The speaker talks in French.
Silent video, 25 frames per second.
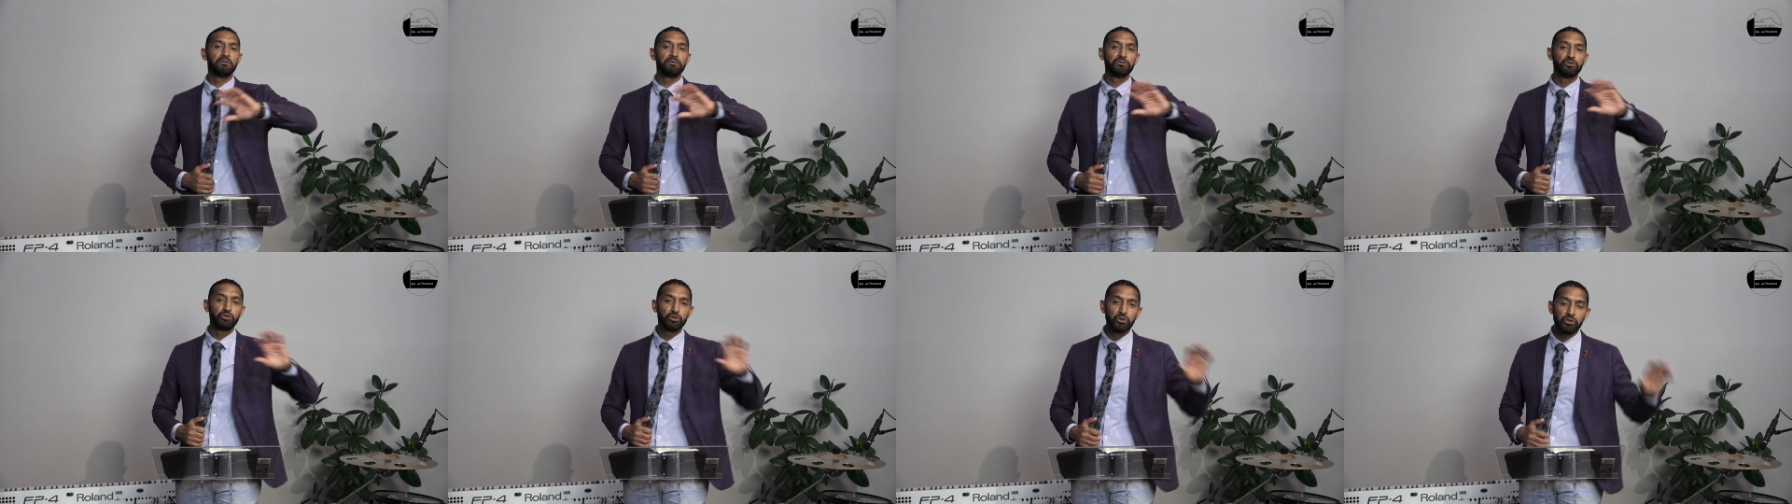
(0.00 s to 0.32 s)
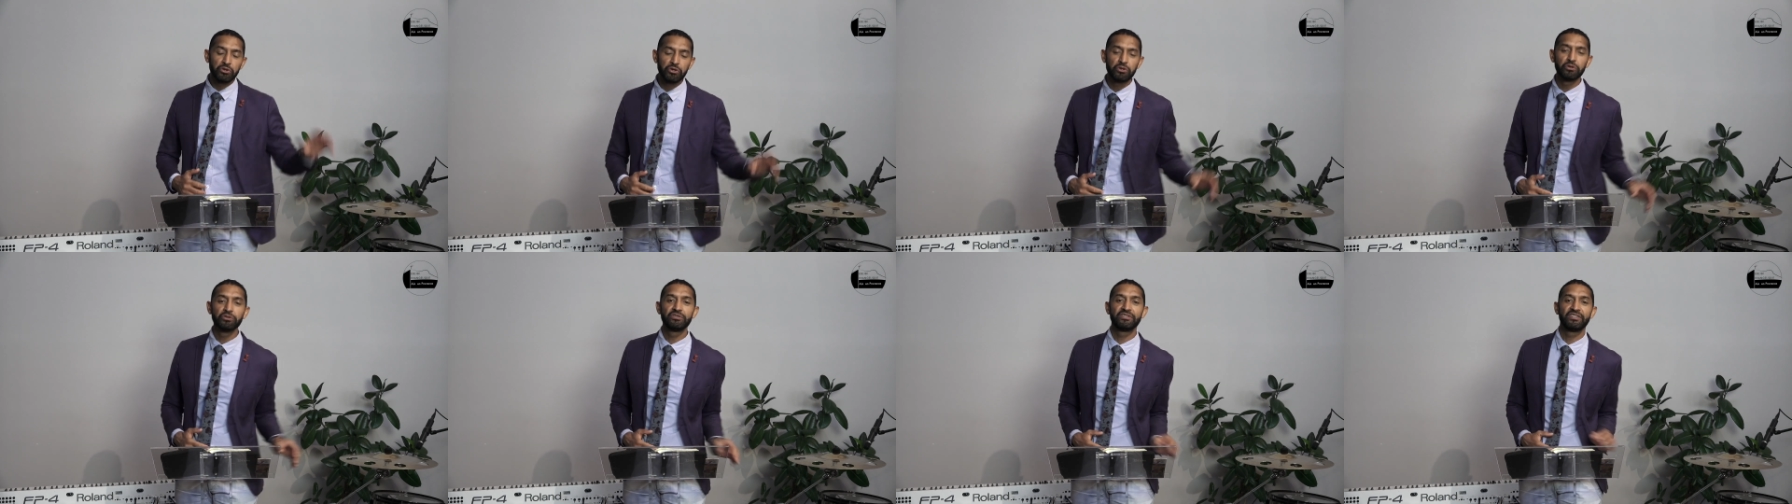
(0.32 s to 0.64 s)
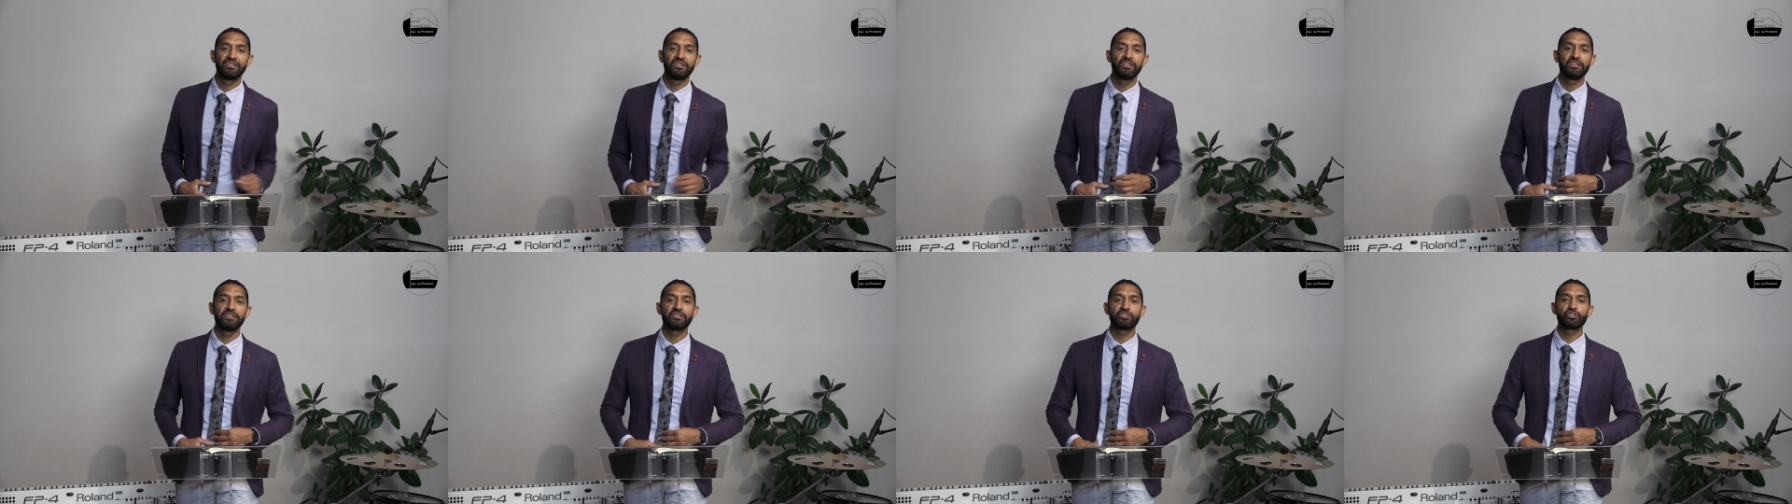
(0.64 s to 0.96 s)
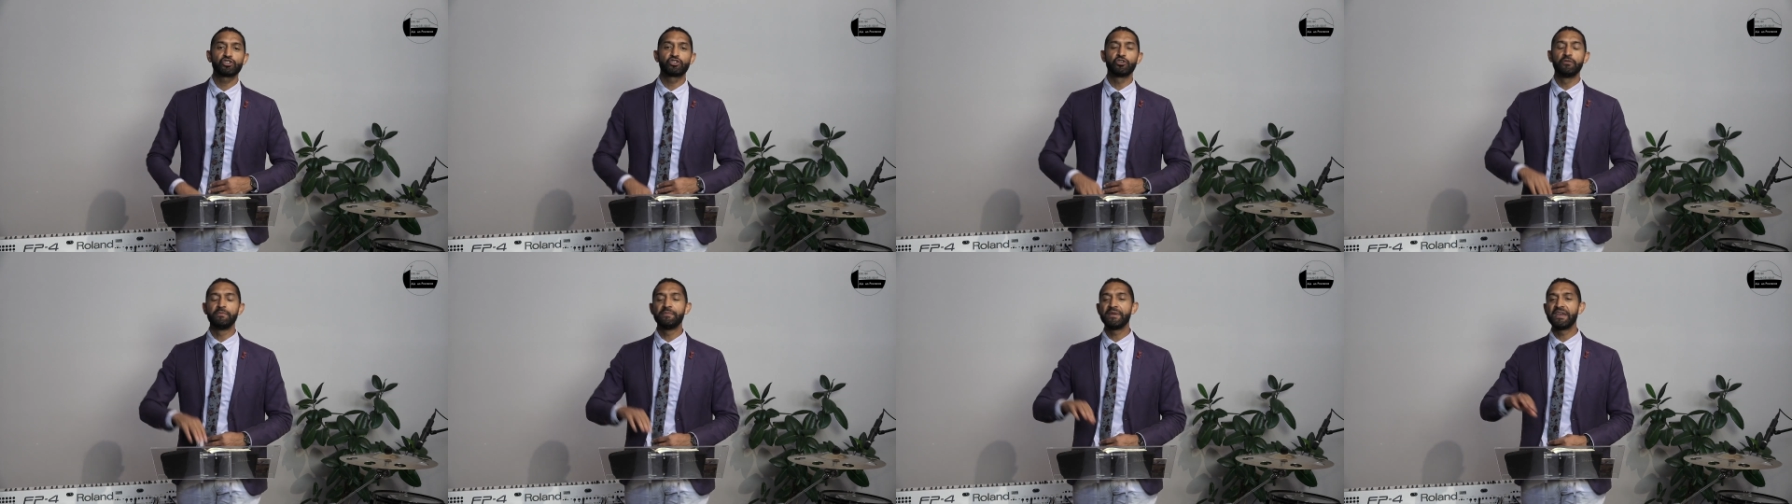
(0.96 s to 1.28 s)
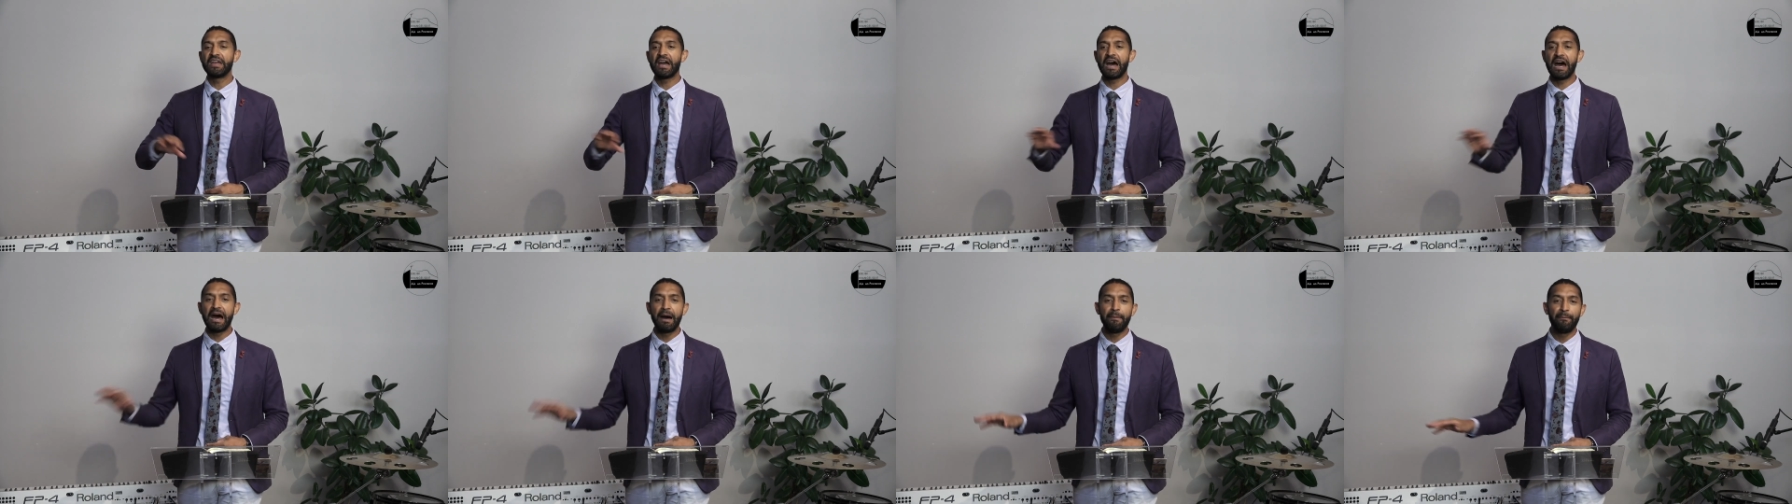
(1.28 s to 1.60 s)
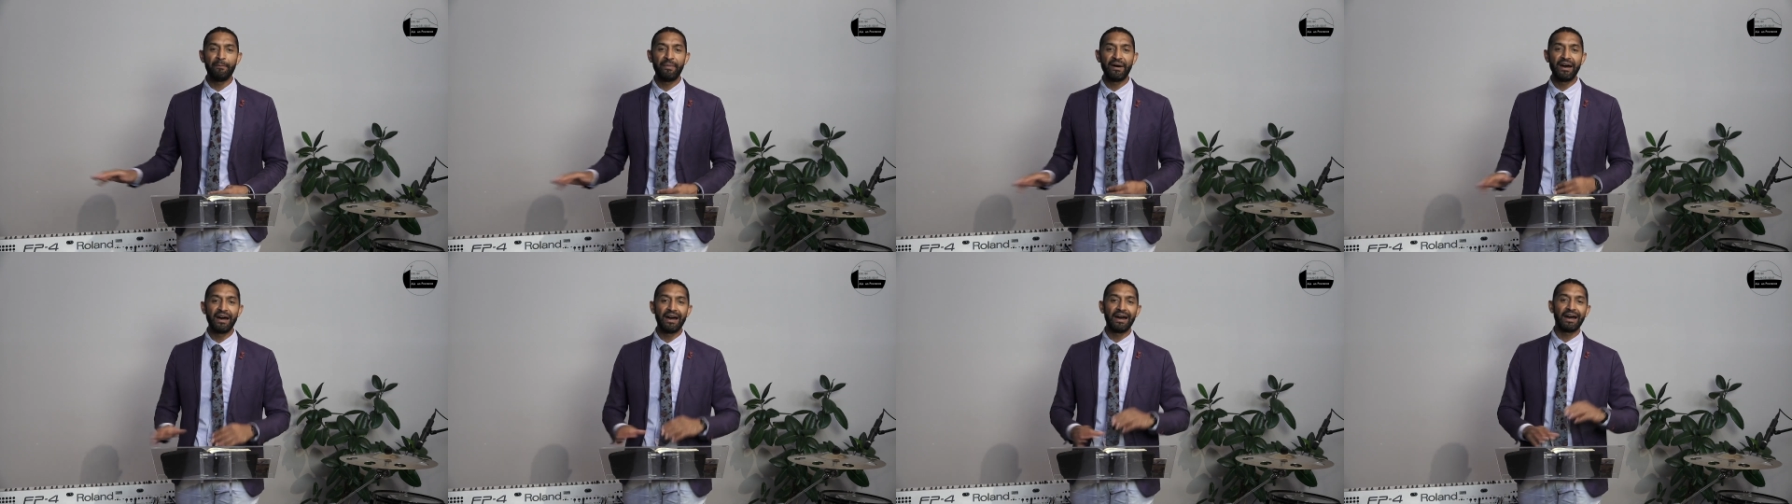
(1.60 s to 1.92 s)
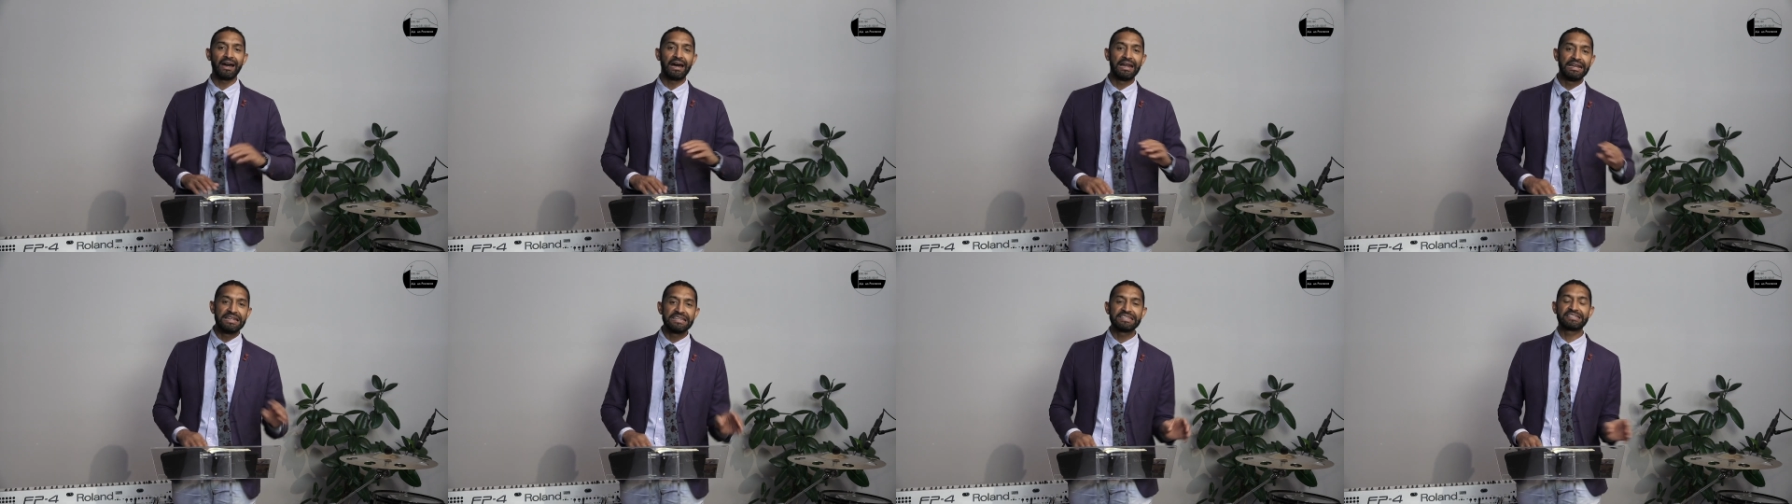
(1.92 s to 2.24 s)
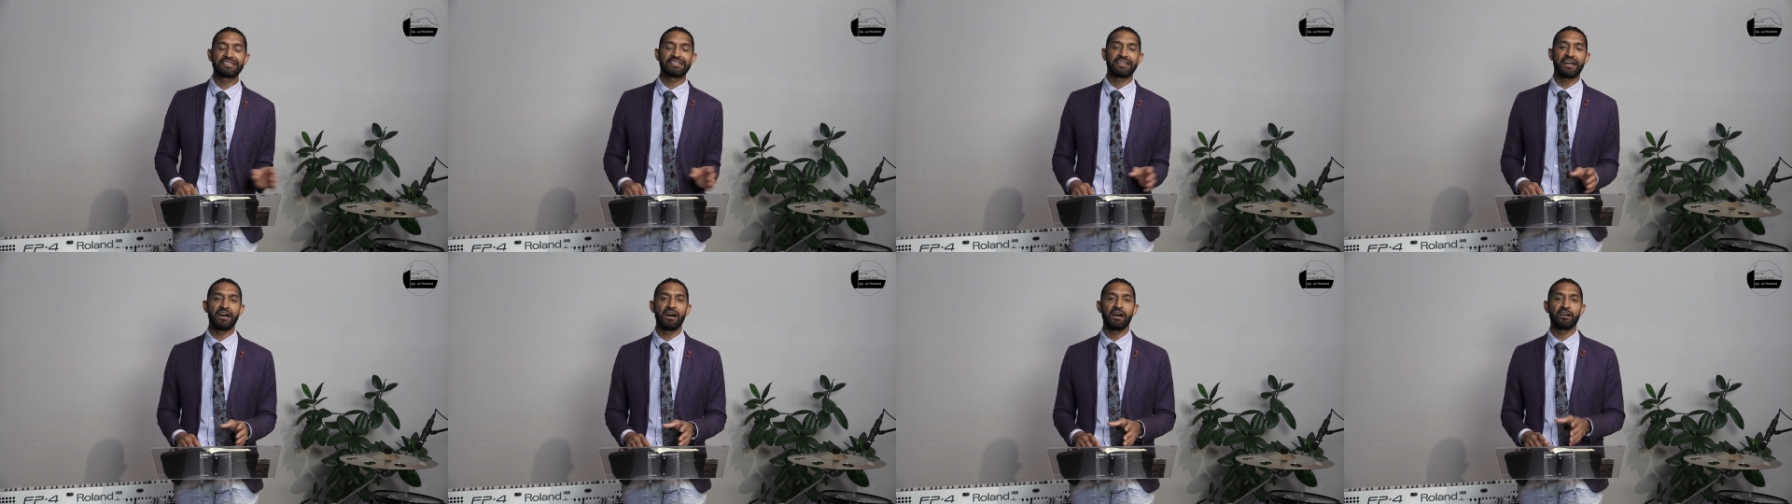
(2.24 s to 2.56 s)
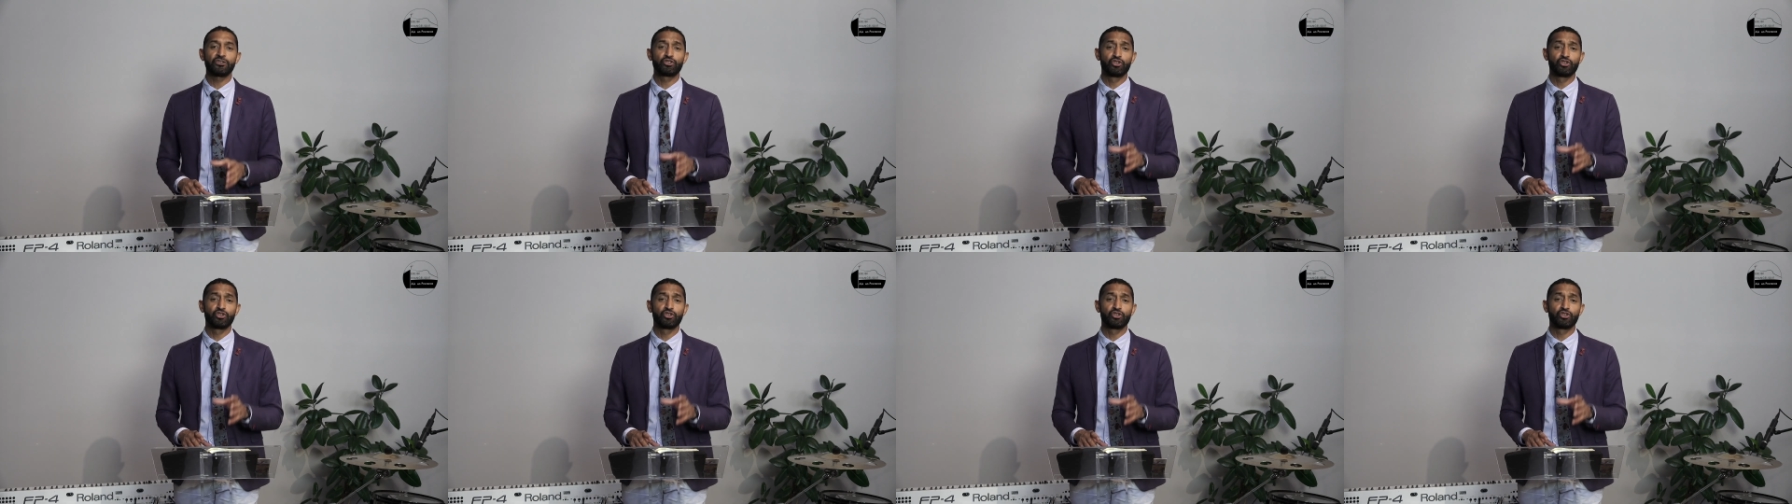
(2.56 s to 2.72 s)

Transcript: de côté, je te mets à part, à l'écart,